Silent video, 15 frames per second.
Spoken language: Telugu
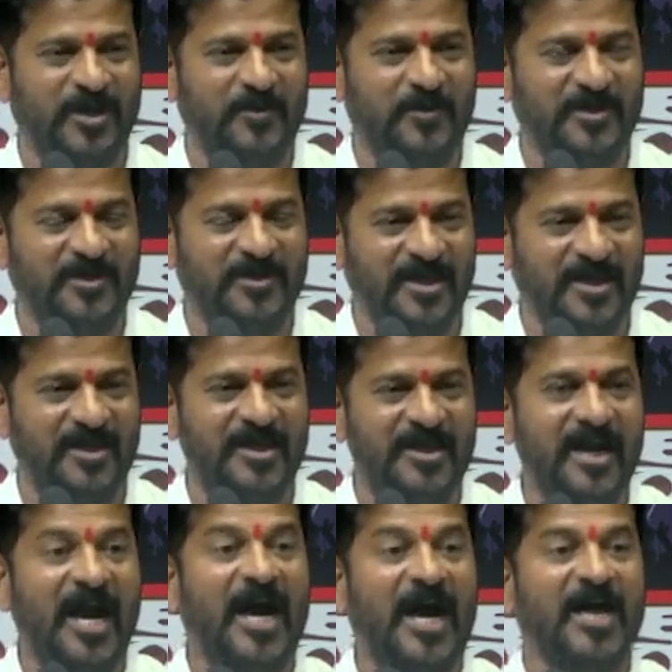పెట్టుబడి పెడితే
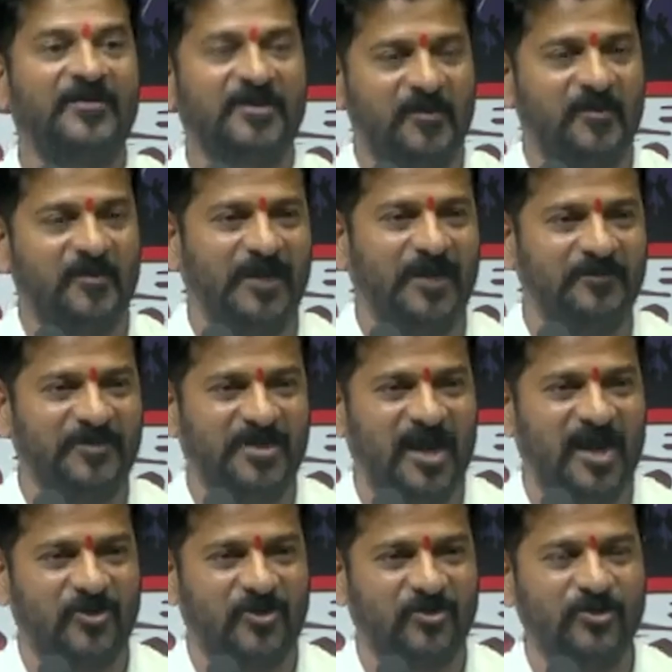అంతిమ
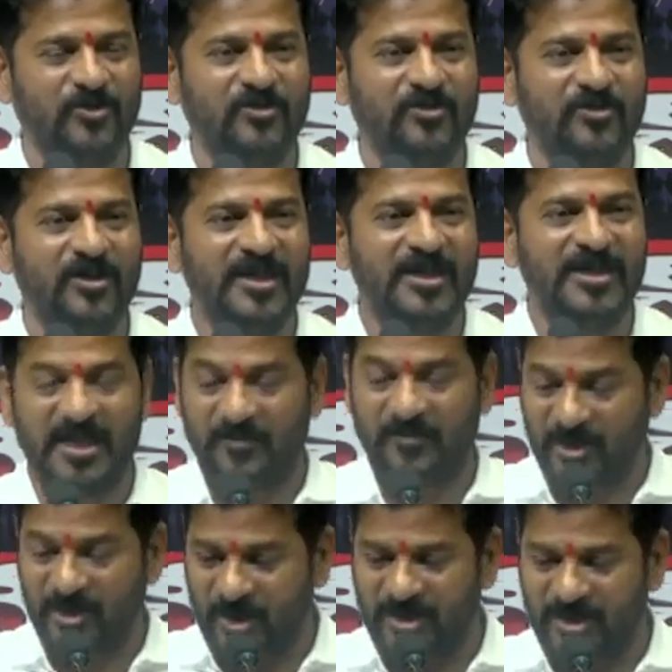లబ్ధిదారుడు
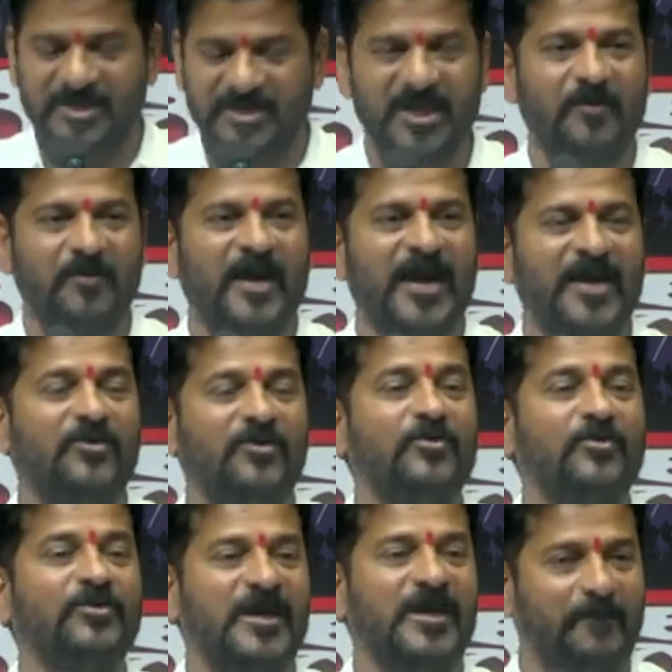ఎవరో రిజర్వ్
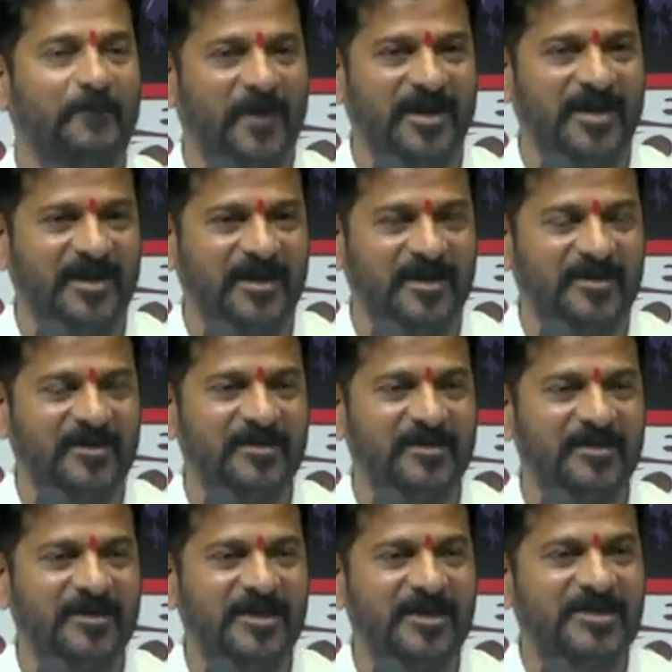బ్యాంకుకు చెప్పాలి
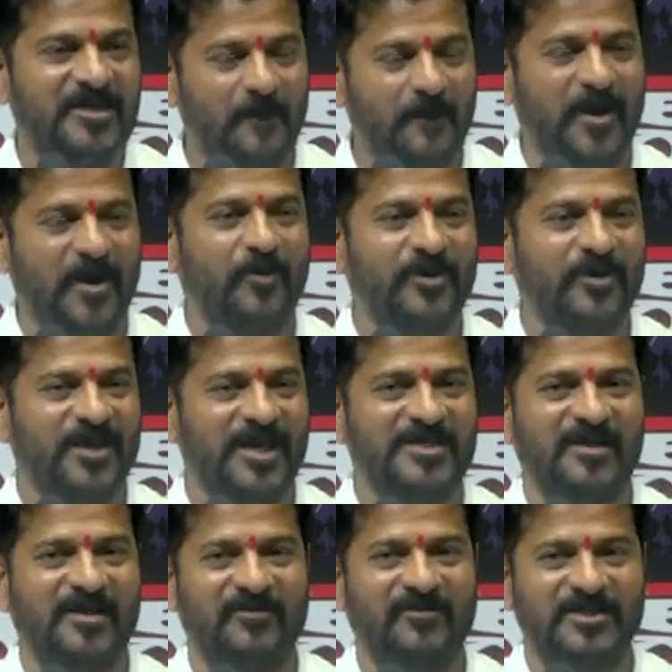చెప్పకపోతే
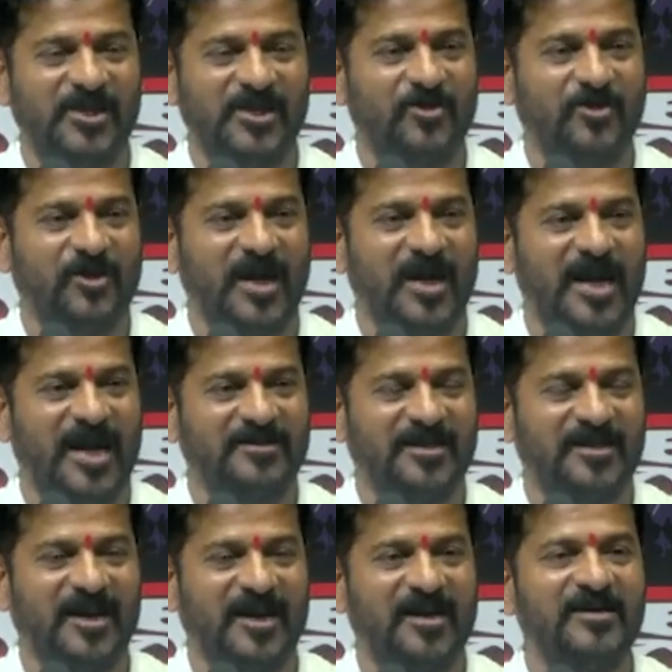ఆ సంస్థ యొక్క
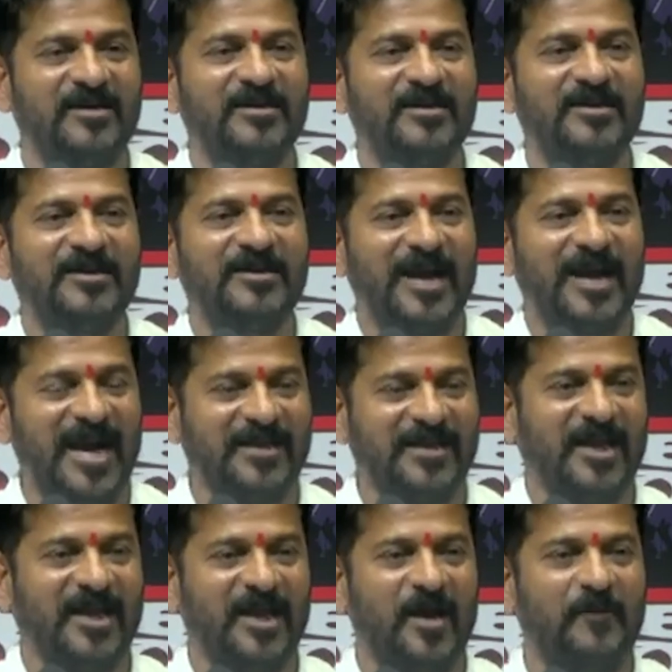ఆర్థిక
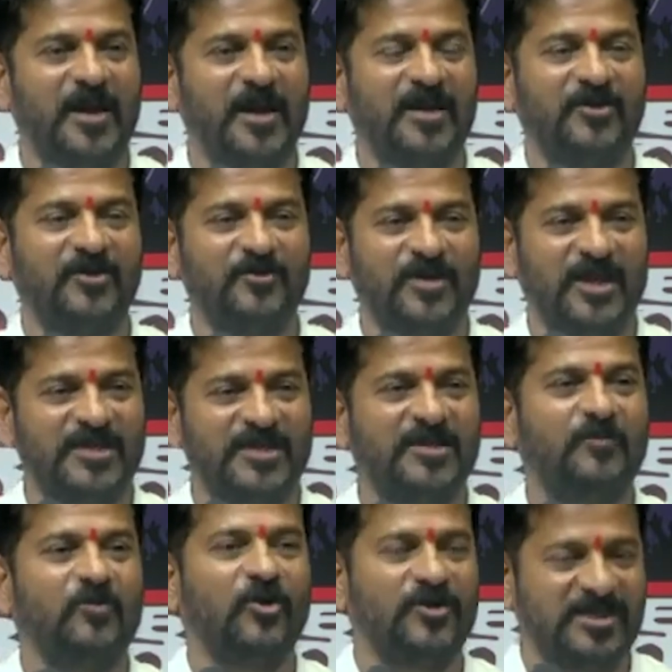కార్యకలాపాలను
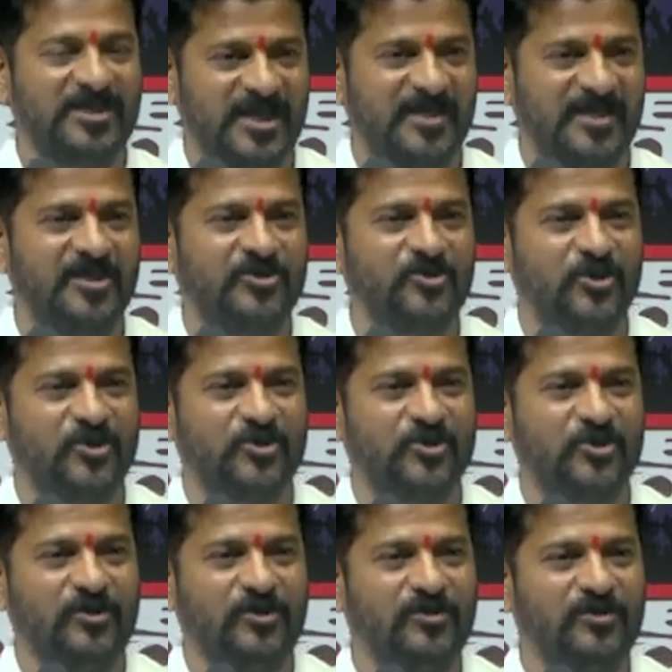దేశంలో
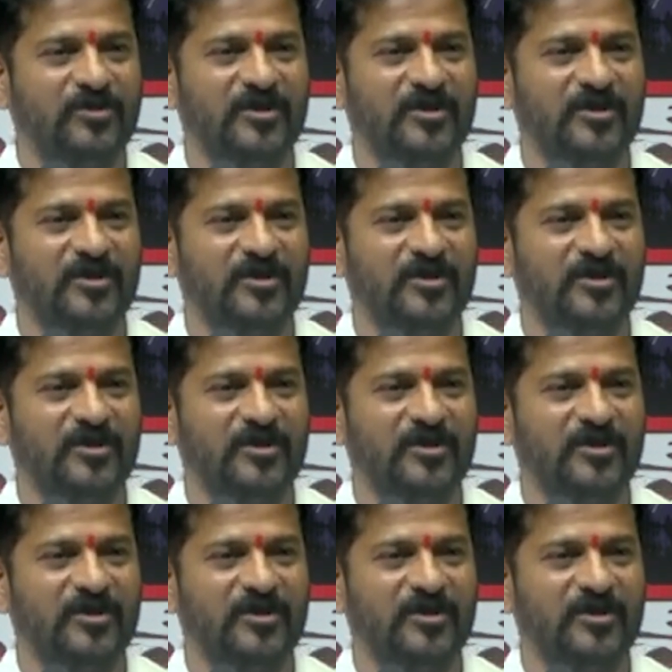నిషేధించవచ్చు